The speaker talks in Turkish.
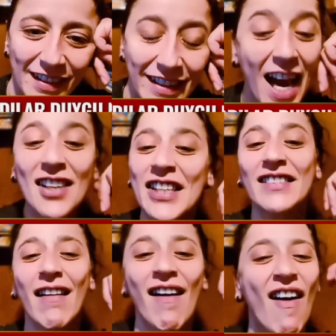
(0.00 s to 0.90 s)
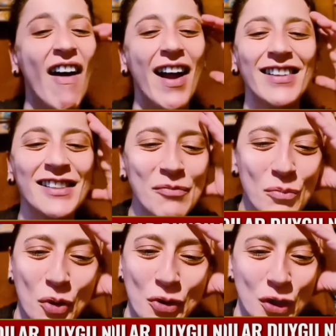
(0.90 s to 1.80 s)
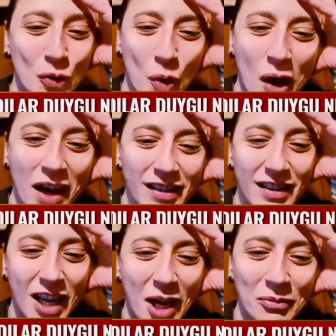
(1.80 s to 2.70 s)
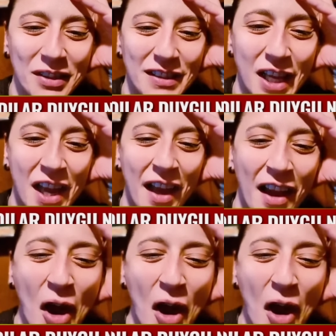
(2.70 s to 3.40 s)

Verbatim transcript: Gerçekten hayatım boyunca dua edeceğim size.